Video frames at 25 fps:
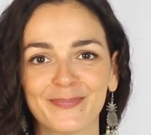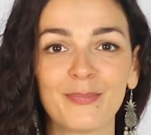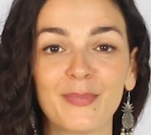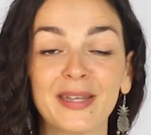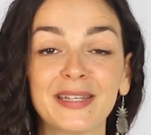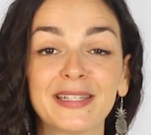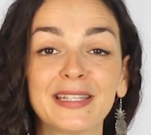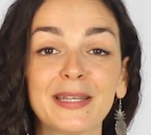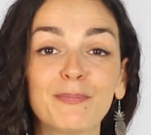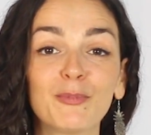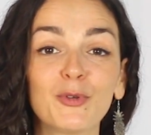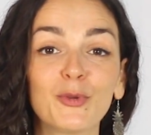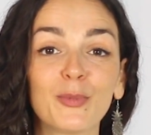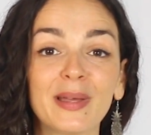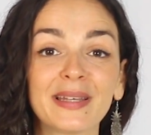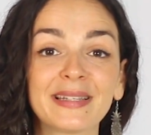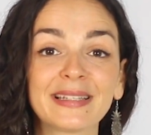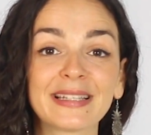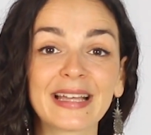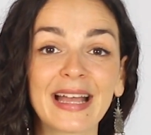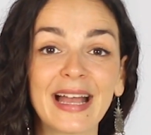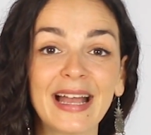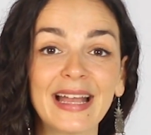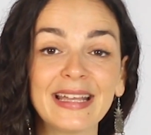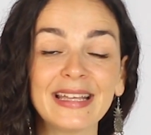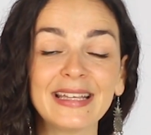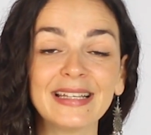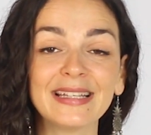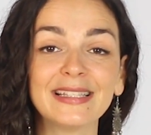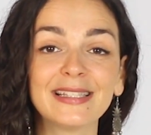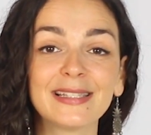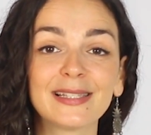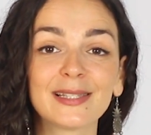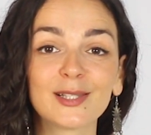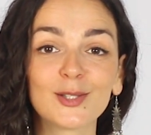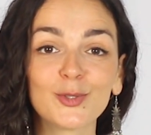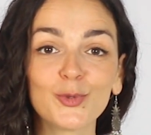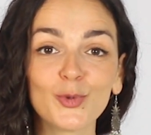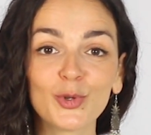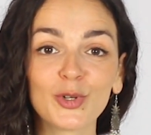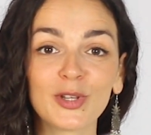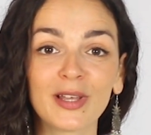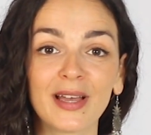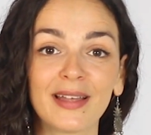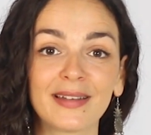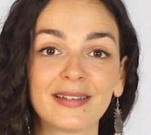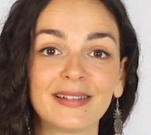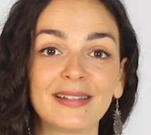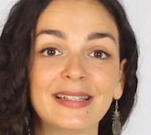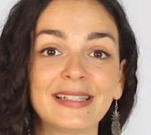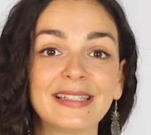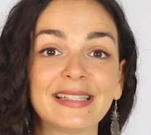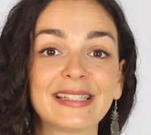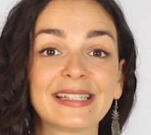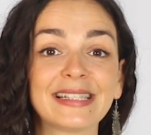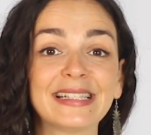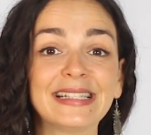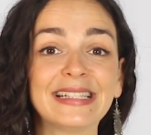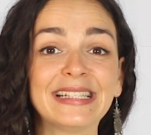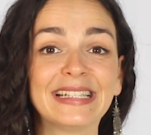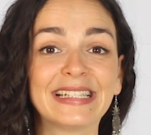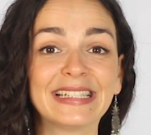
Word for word: Mein Tipp Nummer drei ist, Zutatenlisten